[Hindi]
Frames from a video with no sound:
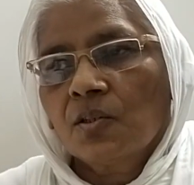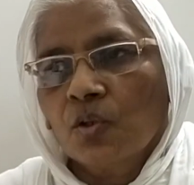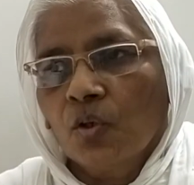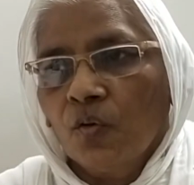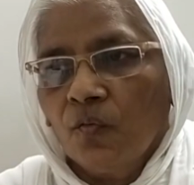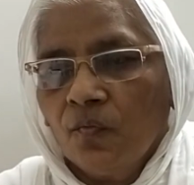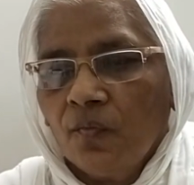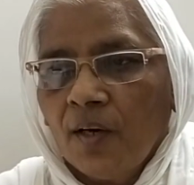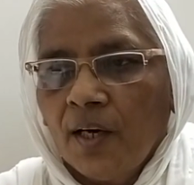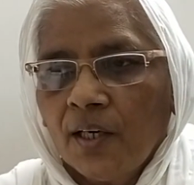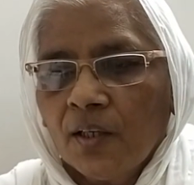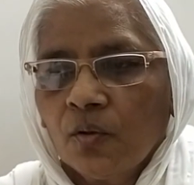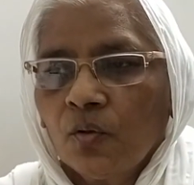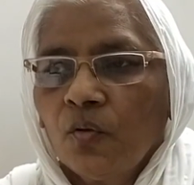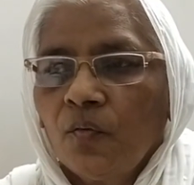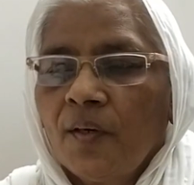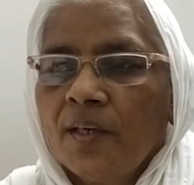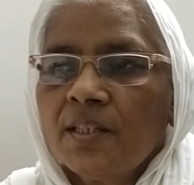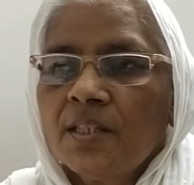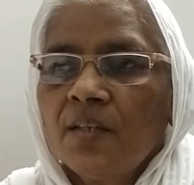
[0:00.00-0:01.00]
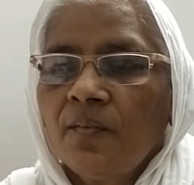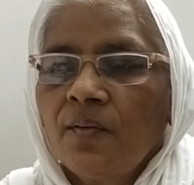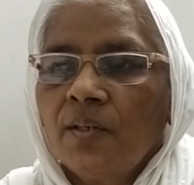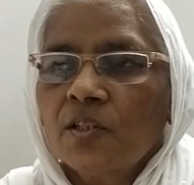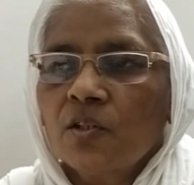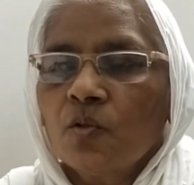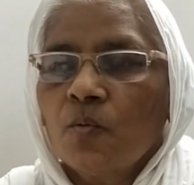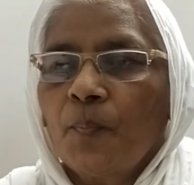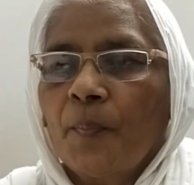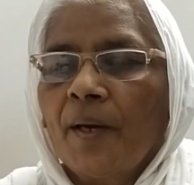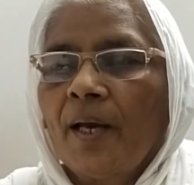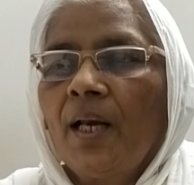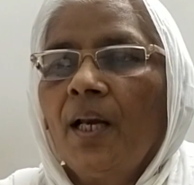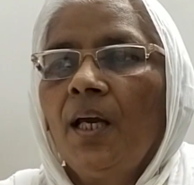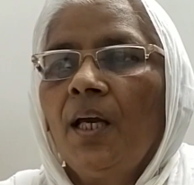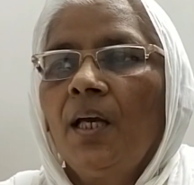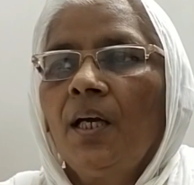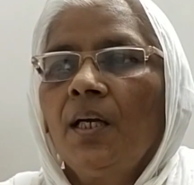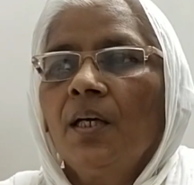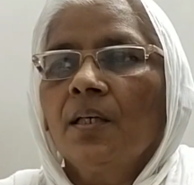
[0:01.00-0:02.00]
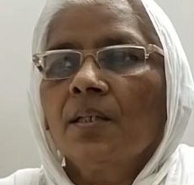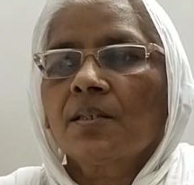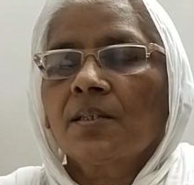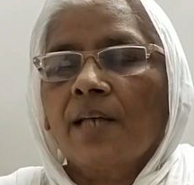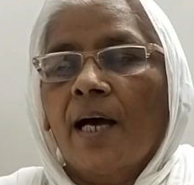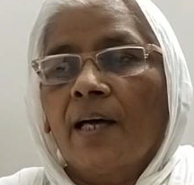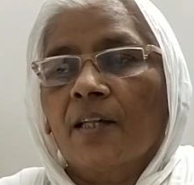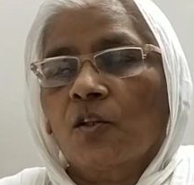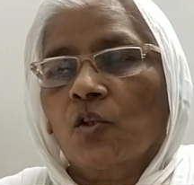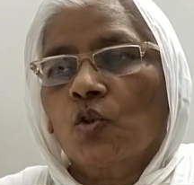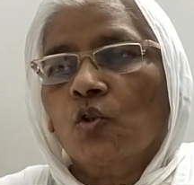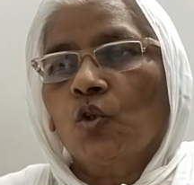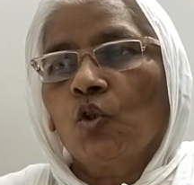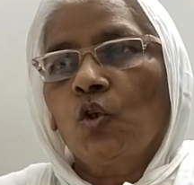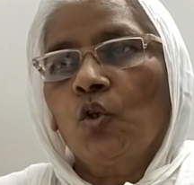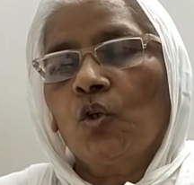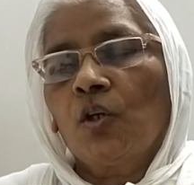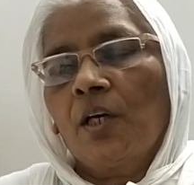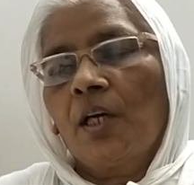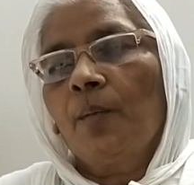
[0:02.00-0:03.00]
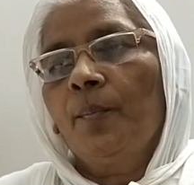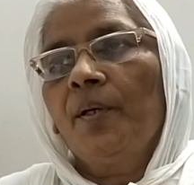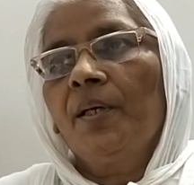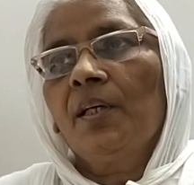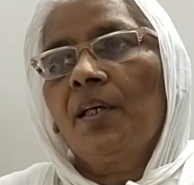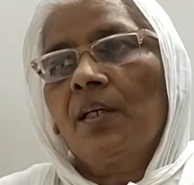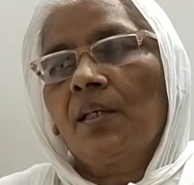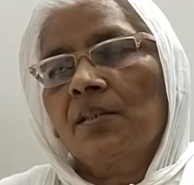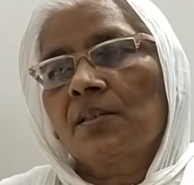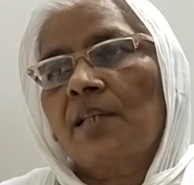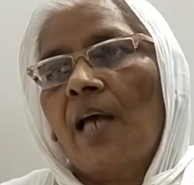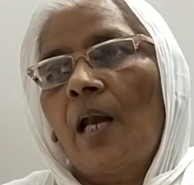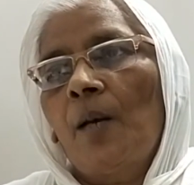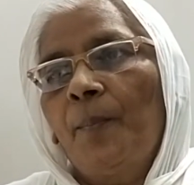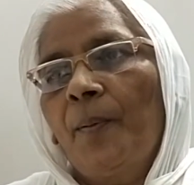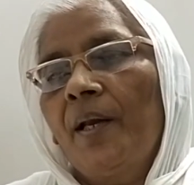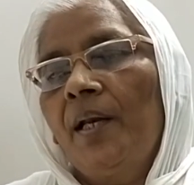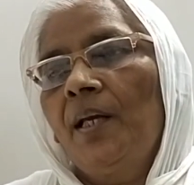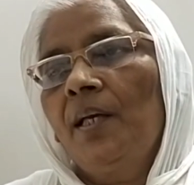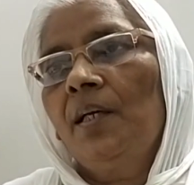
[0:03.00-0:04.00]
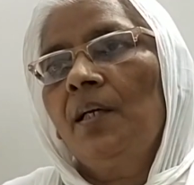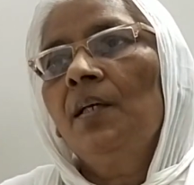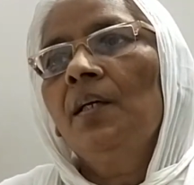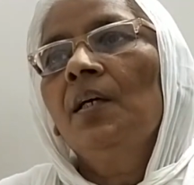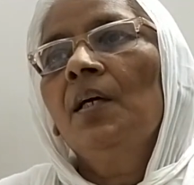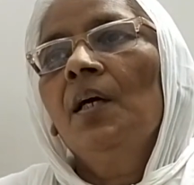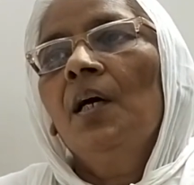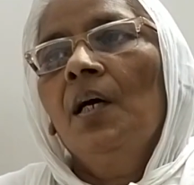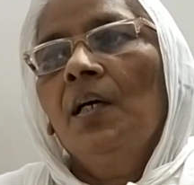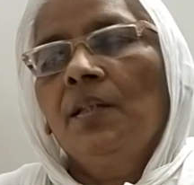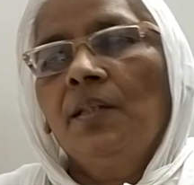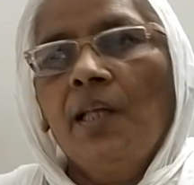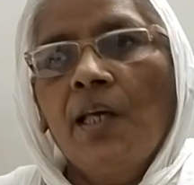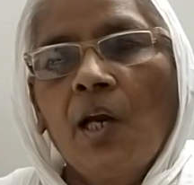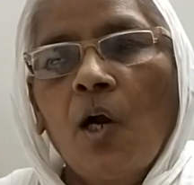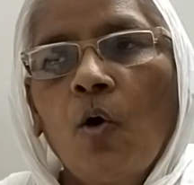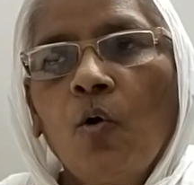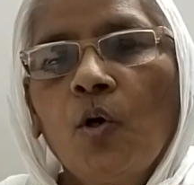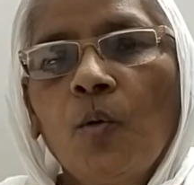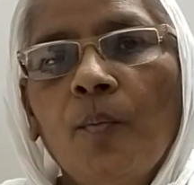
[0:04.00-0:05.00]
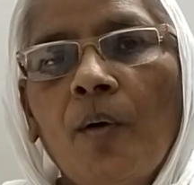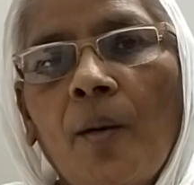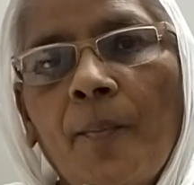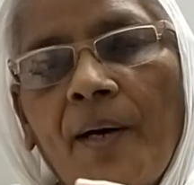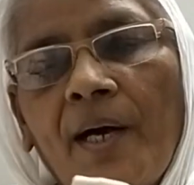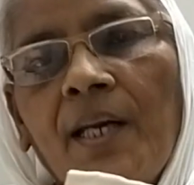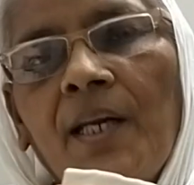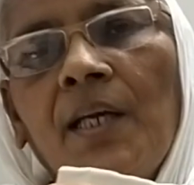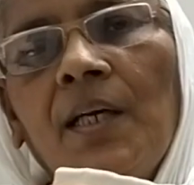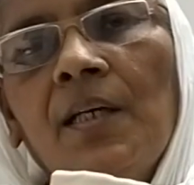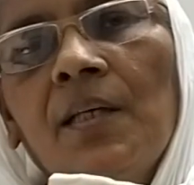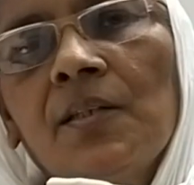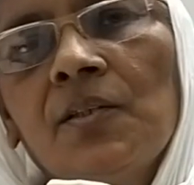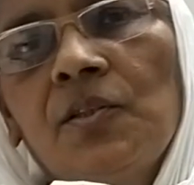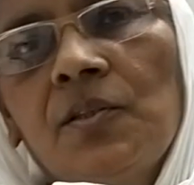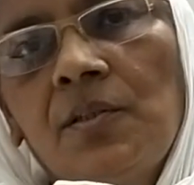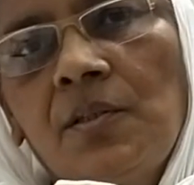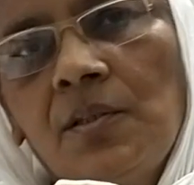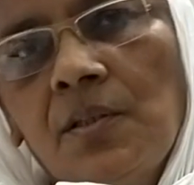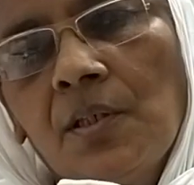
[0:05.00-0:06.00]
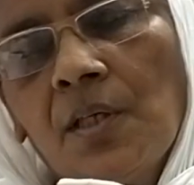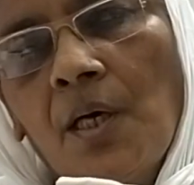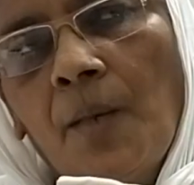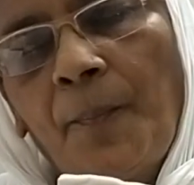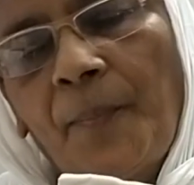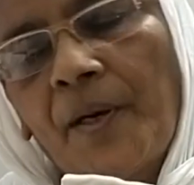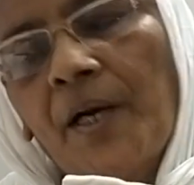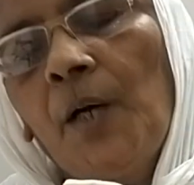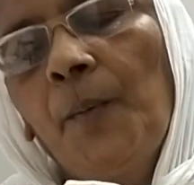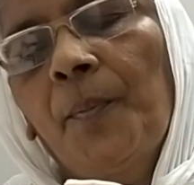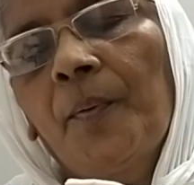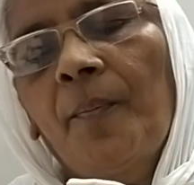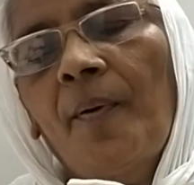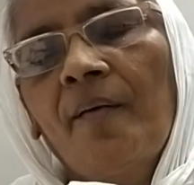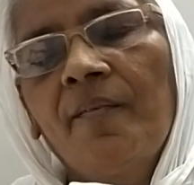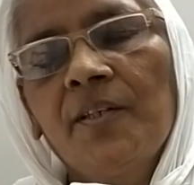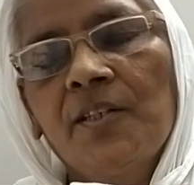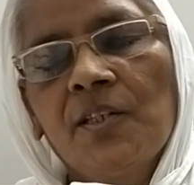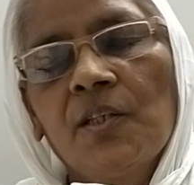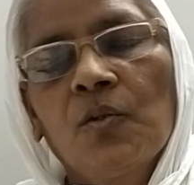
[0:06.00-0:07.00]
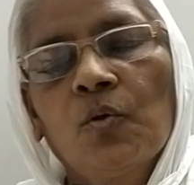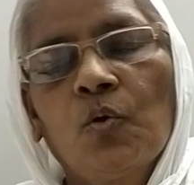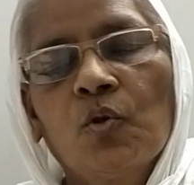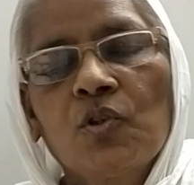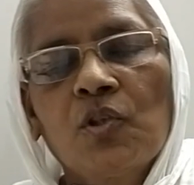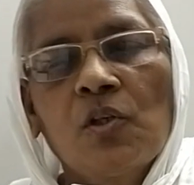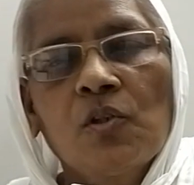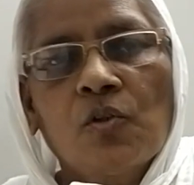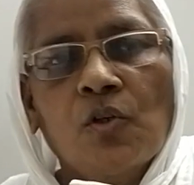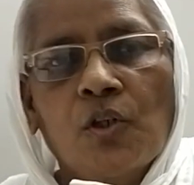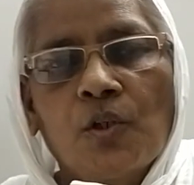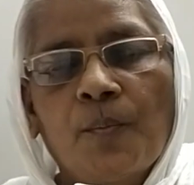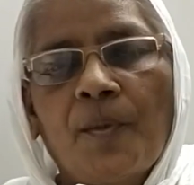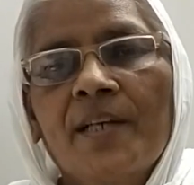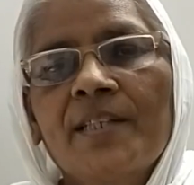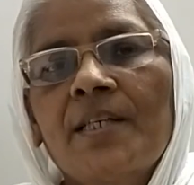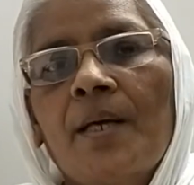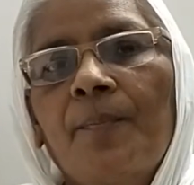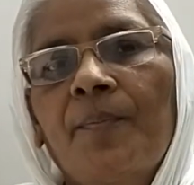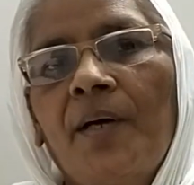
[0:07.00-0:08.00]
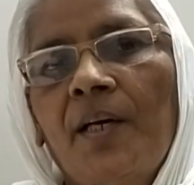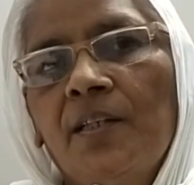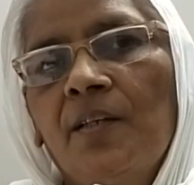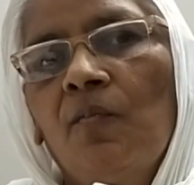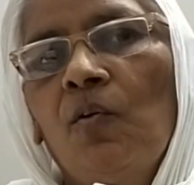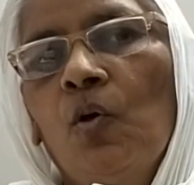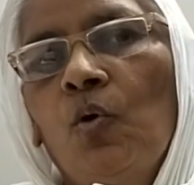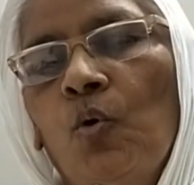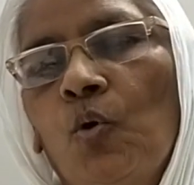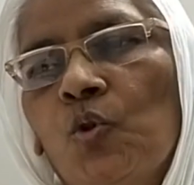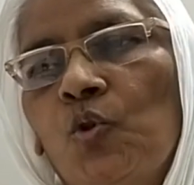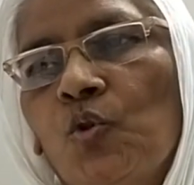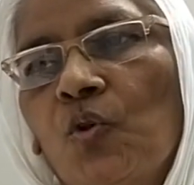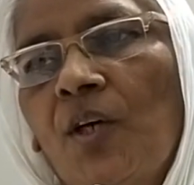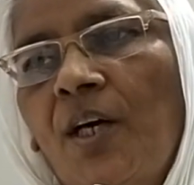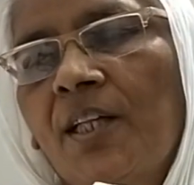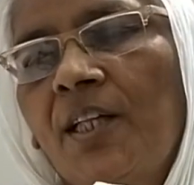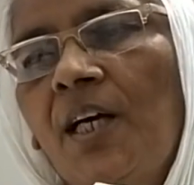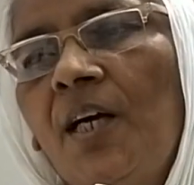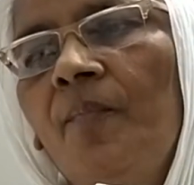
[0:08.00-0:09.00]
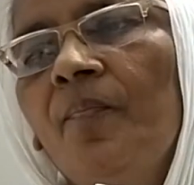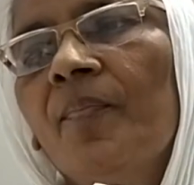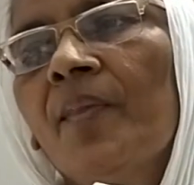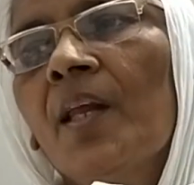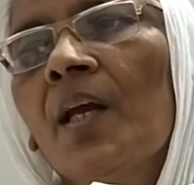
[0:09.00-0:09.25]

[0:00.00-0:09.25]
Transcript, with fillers: सोमवार को वैसे वर्षों पहले 700 करीबन साल पहले देहरादून में हमारे प्रकट प्रभावित जिन कुशल सुजमर साहब का देवलोक हो चुका था